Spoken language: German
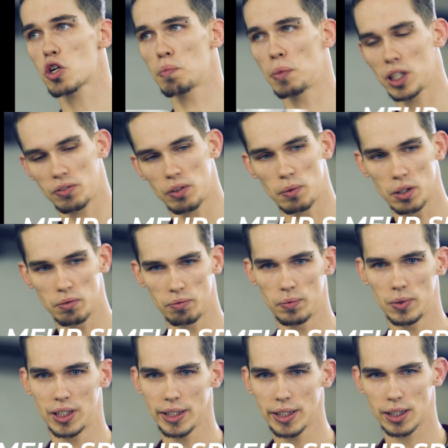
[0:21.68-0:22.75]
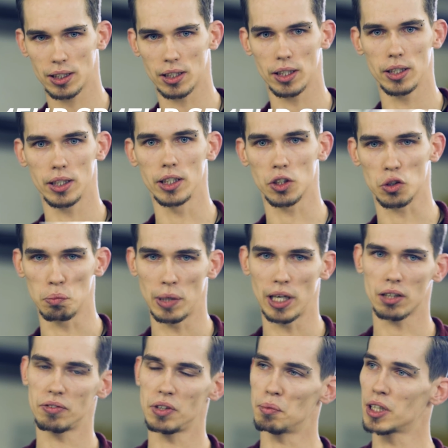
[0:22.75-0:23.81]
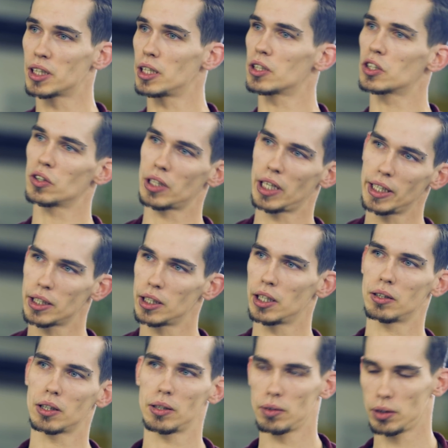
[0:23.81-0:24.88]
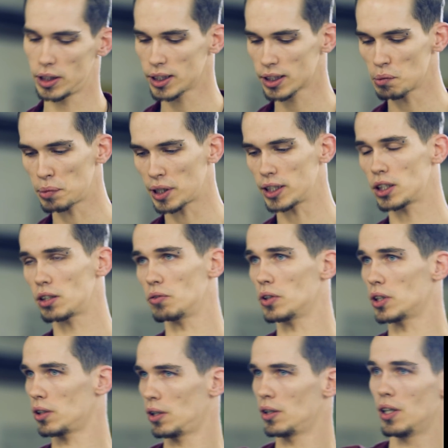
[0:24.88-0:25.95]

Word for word: Spaß, wenn man im Sitz drin ist und merkt, wie man denn zur Seite in den Sitz gepresst wird.